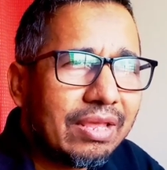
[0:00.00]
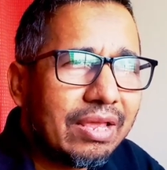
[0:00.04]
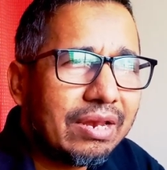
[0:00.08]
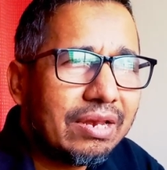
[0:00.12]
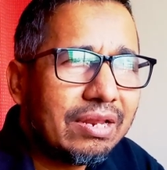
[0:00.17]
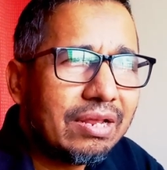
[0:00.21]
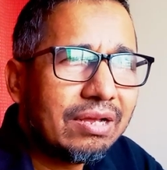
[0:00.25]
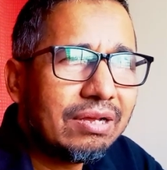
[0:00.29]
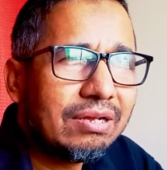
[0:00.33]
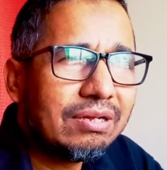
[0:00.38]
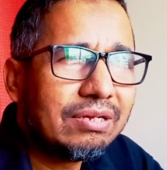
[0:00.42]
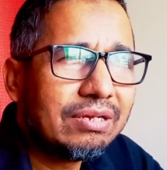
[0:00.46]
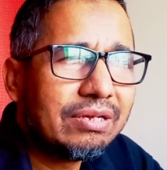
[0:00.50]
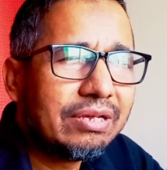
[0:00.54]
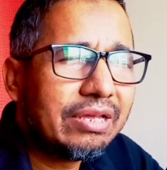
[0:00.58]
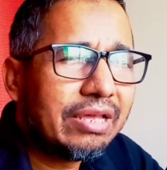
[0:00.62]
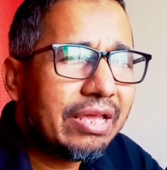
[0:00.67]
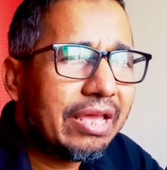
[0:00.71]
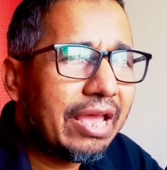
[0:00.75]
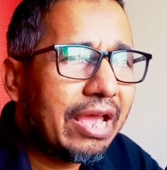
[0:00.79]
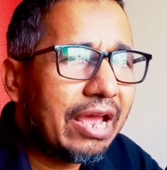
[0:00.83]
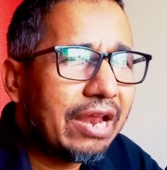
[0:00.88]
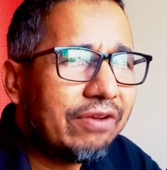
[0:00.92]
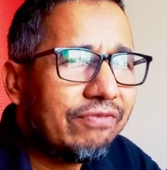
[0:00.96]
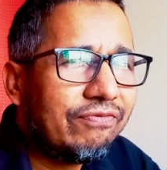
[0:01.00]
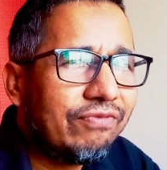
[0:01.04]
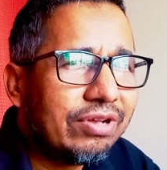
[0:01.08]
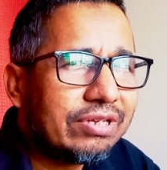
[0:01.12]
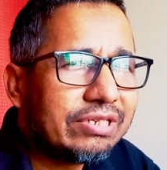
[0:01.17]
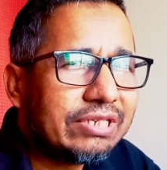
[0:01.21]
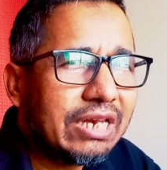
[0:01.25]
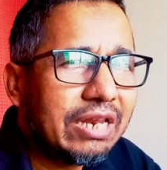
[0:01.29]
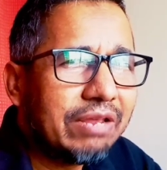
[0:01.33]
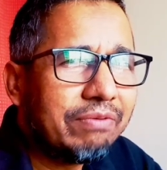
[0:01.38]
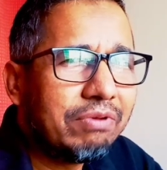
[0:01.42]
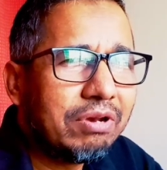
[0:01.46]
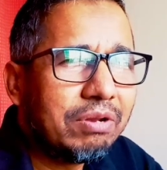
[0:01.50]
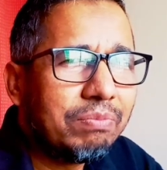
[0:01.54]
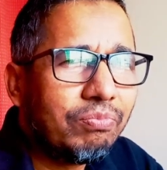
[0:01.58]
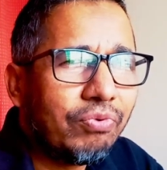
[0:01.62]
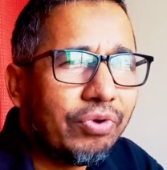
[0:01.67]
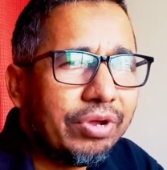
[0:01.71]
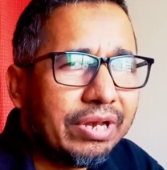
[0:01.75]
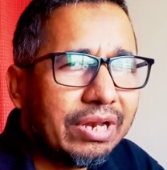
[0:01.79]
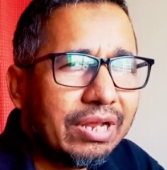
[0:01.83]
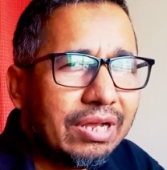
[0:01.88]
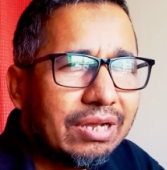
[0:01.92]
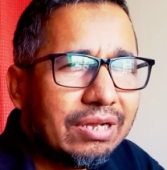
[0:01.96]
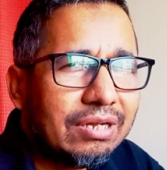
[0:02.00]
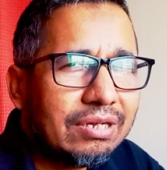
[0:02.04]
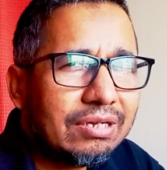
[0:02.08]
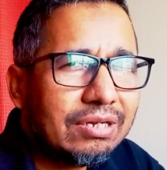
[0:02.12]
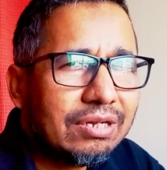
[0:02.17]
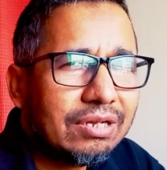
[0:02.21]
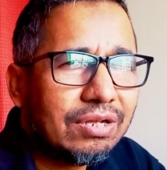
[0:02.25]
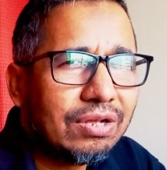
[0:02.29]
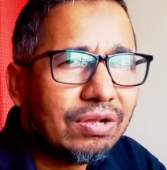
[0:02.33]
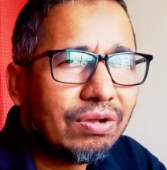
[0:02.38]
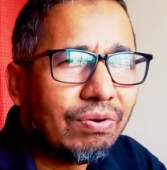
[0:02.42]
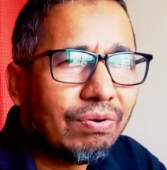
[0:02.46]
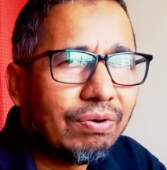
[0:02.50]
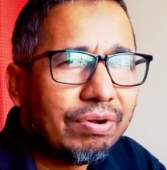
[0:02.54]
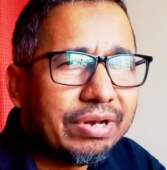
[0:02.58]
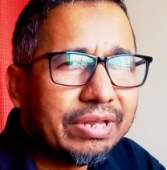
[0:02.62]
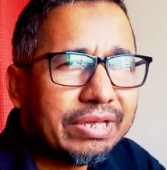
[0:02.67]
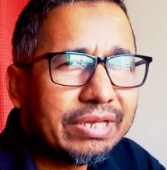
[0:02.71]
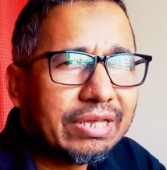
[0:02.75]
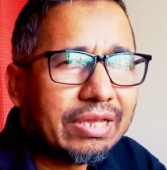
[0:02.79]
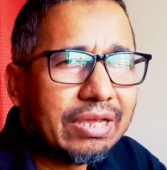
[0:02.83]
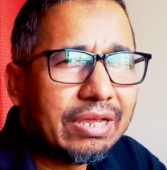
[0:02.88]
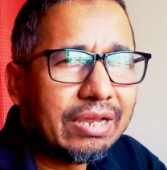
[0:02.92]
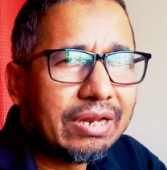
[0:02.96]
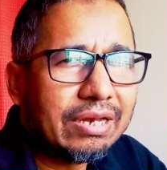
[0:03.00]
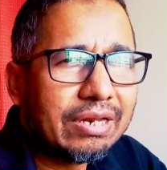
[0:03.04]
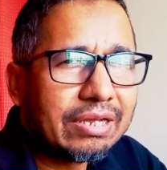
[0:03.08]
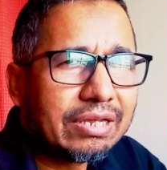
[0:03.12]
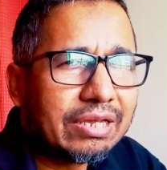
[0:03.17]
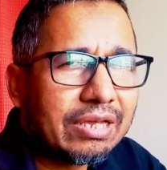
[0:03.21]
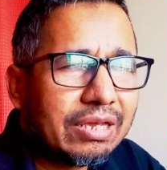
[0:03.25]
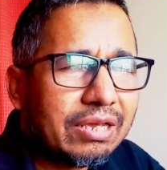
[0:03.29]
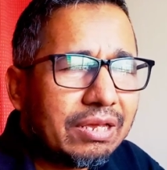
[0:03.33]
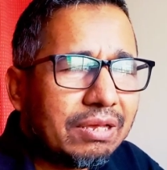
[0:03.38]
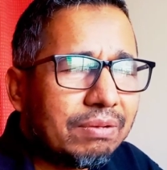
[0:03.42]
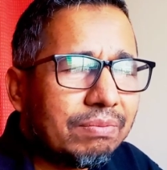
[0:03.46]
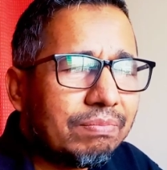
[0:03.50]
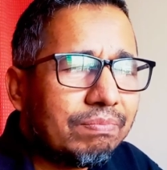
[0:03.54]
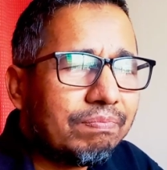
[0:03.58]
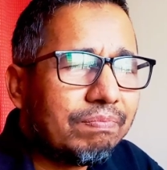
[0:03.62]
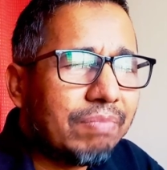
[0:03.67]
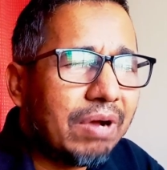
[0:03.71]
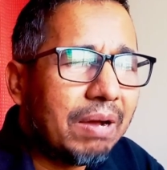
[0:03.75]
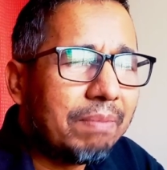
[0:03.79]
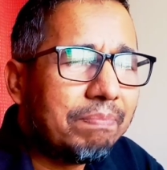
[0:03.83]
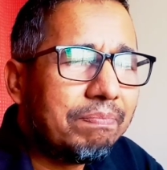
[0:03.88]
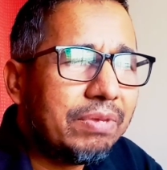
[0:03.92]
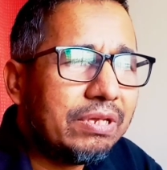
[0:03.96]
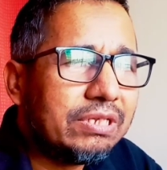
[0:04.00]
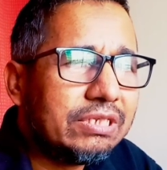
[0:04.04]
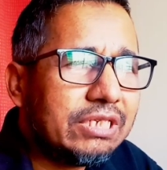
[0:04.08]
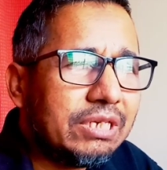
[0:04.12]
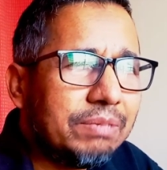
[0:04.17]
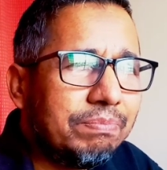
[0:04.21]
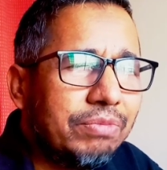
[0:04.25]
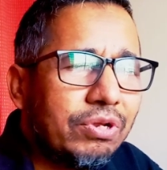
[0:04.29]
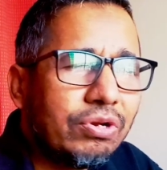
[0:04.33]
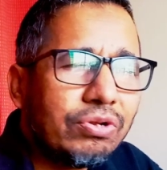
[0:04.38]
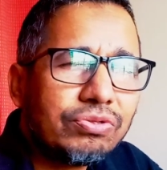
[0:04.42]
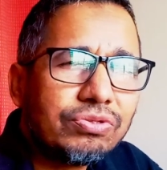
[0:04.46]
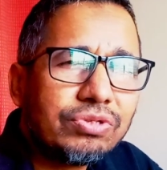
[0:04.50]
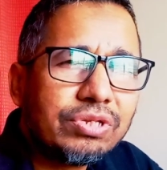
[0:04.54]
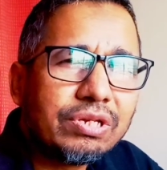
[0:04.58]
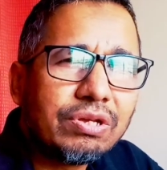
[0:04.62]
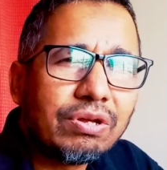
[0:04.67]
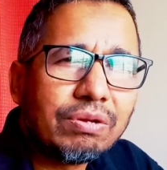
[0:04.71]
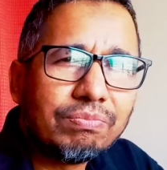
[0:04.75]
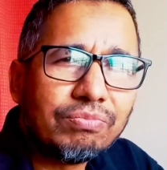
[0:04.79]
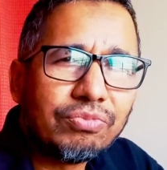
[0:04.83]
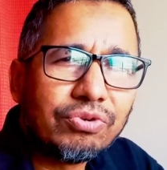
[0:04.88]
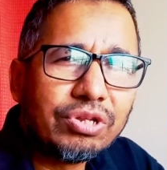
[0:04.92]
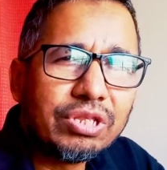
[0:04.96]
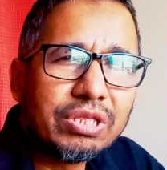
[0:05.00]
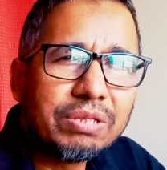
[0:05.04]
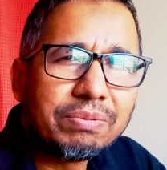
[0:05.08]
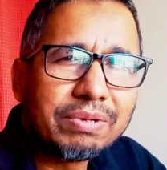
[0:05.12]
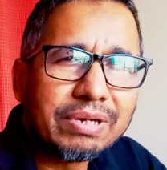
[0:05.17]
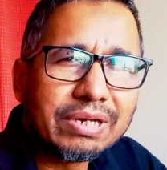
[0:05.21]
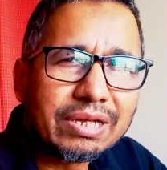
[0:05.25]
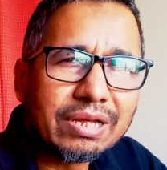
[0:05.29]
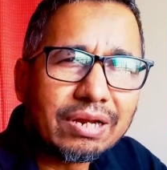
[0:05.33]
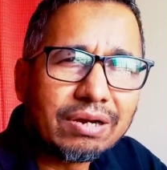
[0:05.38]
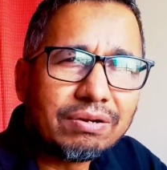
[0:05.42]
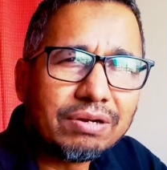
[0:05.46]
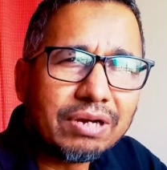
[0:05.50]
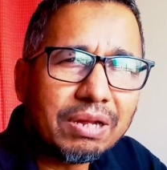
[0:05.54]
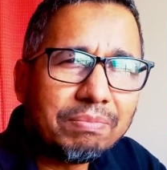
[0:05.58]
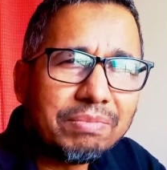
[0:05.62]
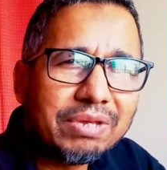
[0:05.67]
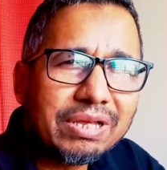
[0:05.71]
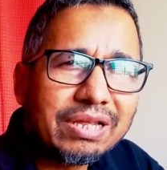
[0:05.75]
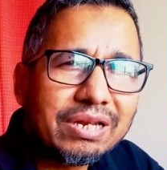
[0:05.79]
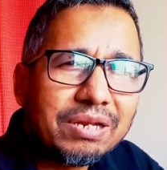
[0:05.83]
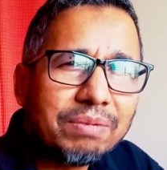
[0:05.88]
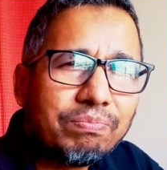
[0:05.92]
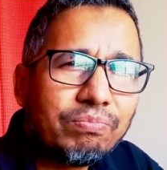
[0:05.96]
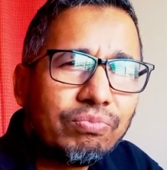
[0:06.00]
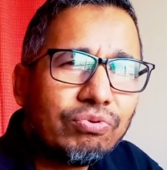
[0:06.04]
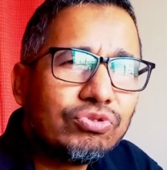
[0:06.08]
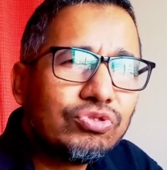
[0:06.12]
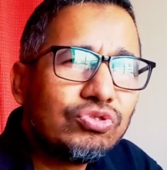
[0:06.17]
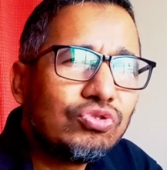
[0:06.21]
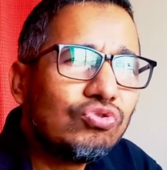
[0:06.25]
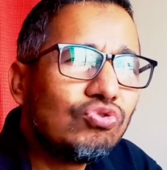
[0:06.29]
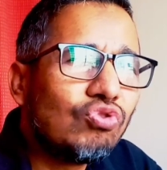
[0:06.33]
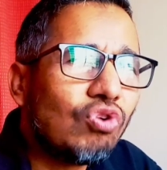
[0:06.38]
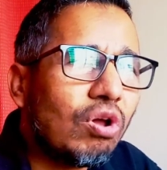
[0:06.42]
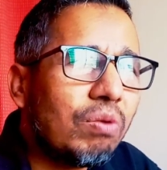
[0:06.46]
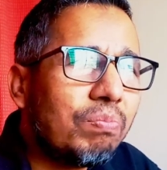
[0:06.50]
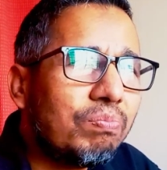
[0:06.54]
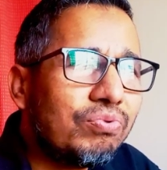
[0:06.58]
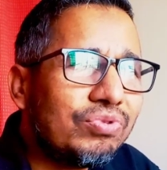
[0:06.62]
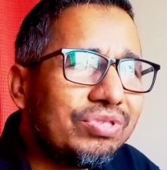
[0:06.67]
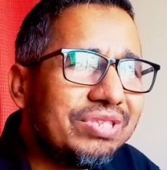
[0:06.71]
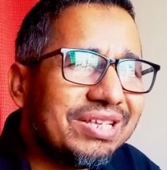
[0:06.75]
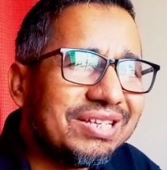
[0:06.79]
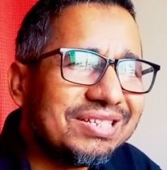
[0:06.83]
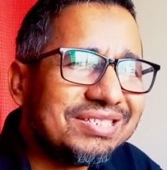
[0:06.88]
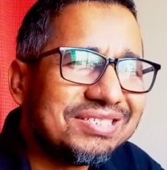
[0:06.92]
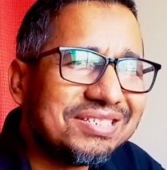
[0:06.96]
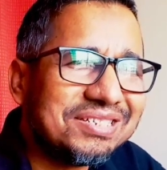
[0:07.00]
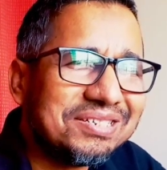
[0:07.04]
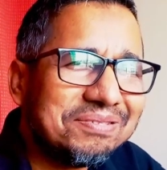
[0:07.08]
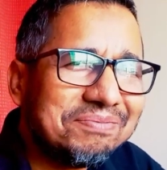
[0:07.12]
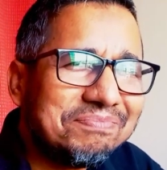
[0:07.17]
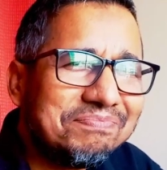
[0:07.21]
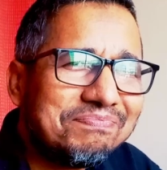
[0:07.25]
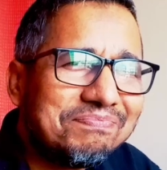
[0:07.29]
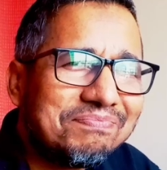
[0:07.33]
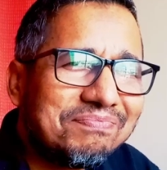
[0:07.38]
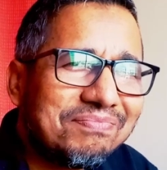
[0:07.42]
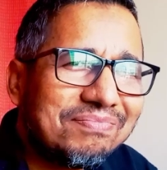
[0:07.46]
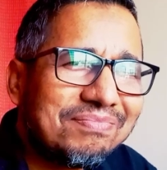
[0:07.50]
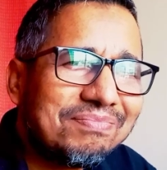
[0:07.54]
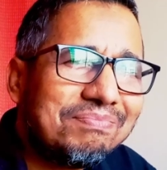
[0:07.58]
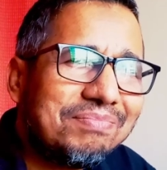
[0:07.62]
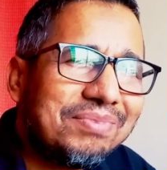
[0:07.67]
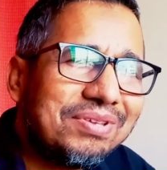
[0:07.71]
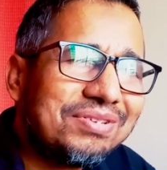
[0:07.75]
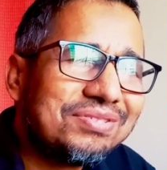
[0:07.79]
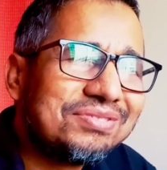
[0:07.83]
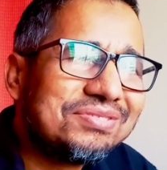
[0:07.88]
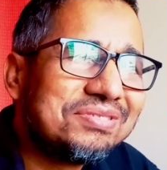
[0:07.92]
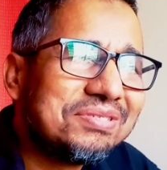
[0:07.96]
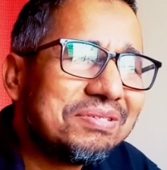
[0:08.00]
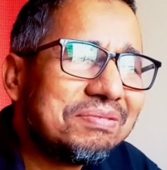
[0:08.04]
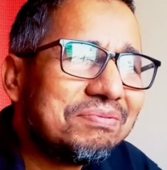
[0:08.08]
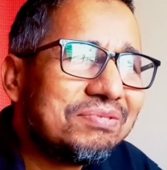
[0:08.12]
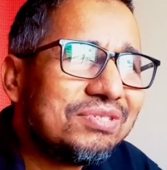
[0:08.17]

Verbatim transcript: এটা অ্যাডভান্স লেভেলের বই না অনেকে এটাকে ভাববেন যে বিরক্তিকর মনে হতে পারে কারণ আমি এখানে প্রচুর গল্প দিয়েছি বিকজ